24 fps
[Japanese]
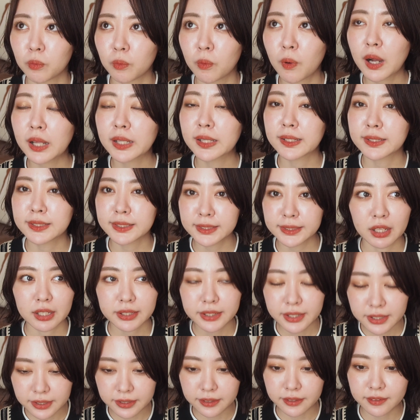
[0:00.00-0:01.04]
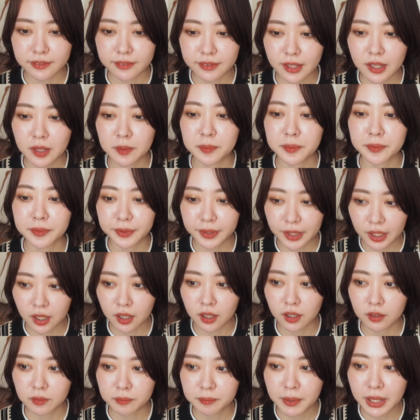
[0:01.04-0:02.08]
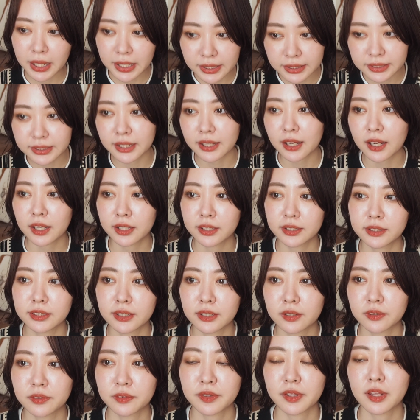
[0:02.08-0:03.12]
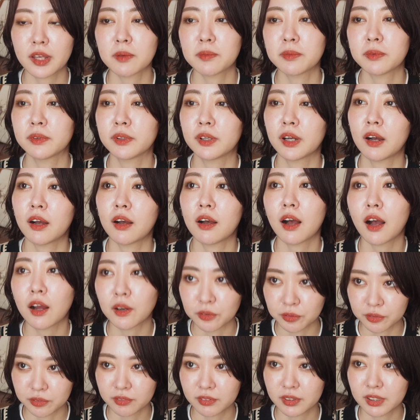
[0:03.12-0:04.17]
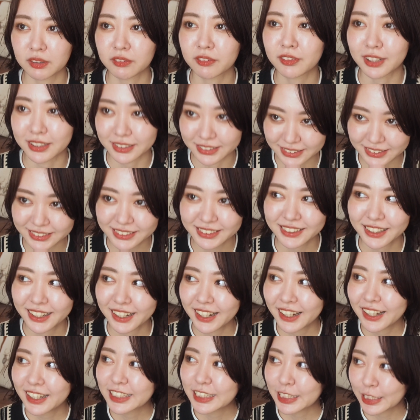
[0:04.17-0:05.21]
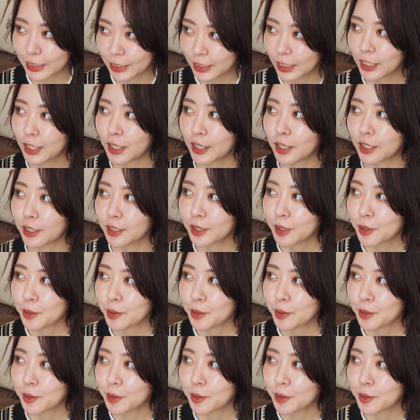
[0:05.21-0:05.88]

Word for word: お肌にいい成分がメインで入っている成分があるっていう感じだから、